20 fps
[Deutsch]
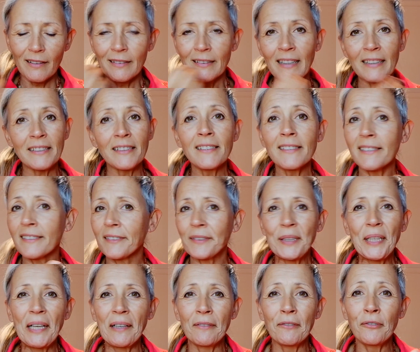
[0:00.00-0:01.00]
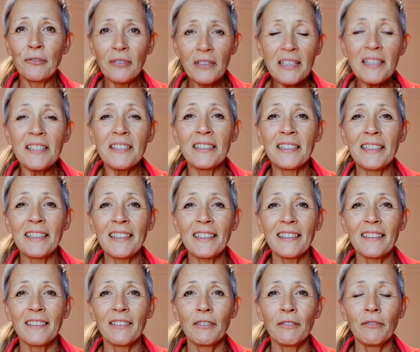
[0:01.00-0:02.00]
das ist
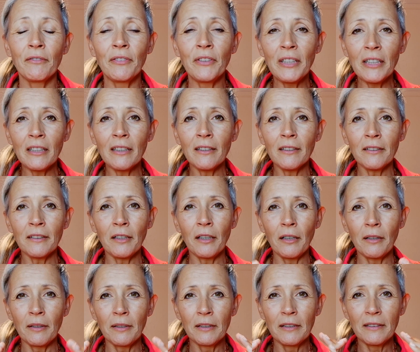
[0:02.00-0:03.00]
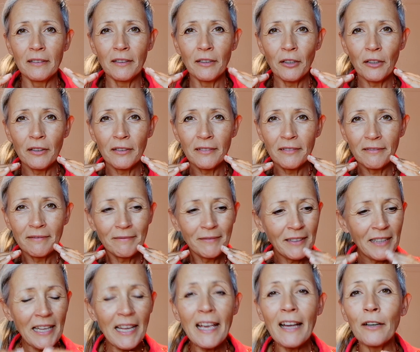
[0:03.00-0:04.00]
wichtig. Wir
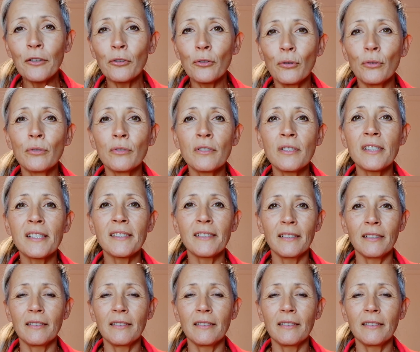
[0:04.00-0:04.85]
nähern uns